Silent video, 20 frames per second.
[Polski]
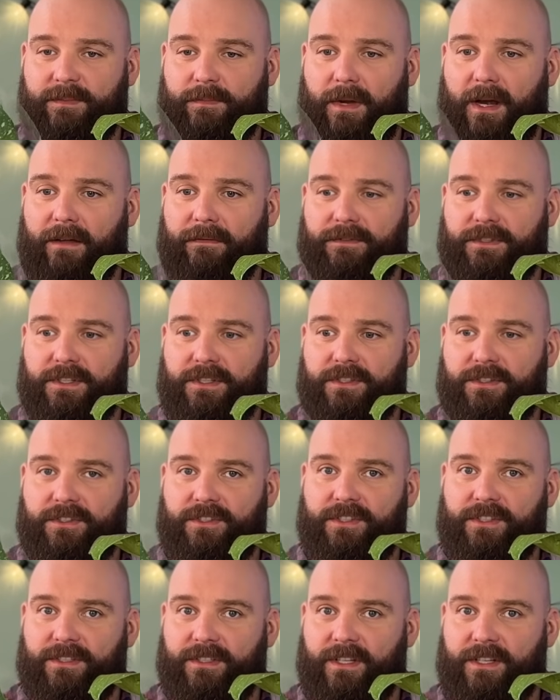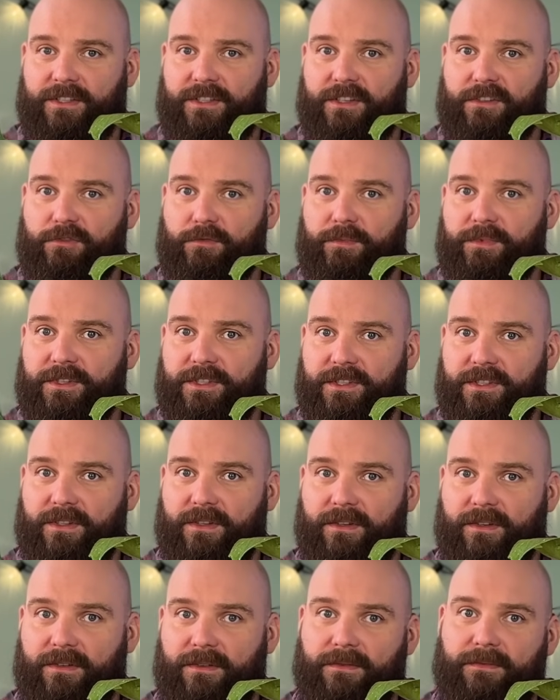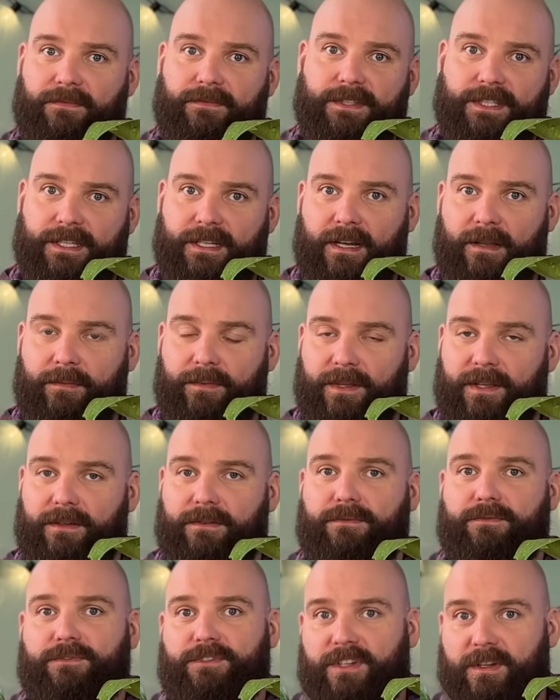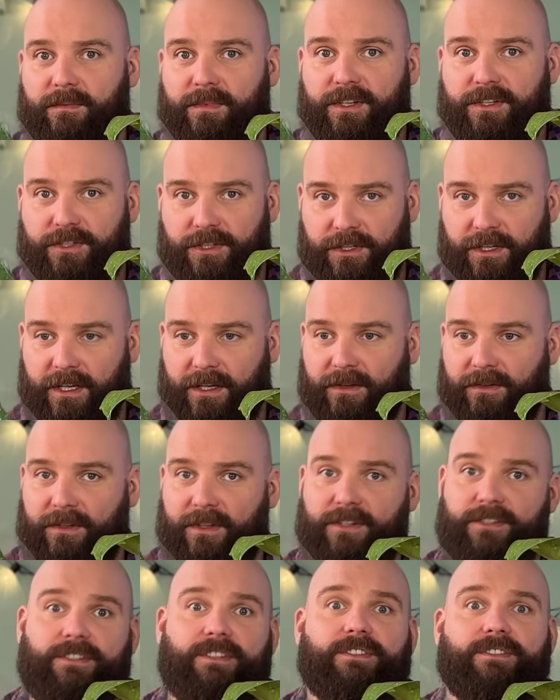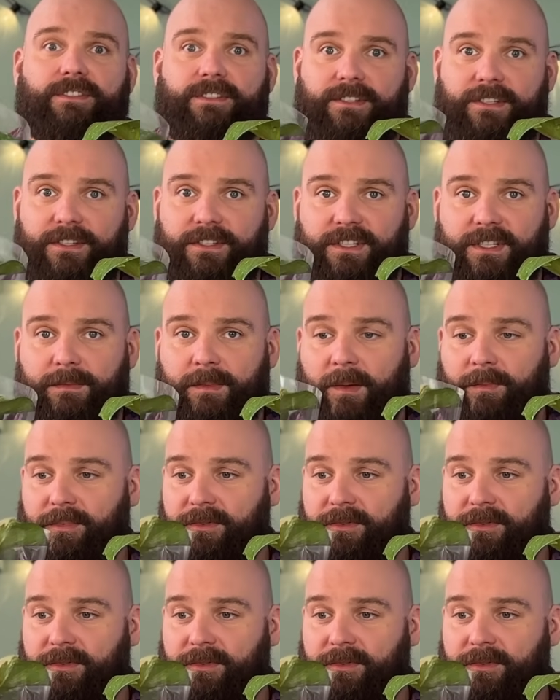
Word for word: sprawdzić, czy da się kupić to w sklepie u siebie, czy niekoniecznie, czy gdzieś trzeba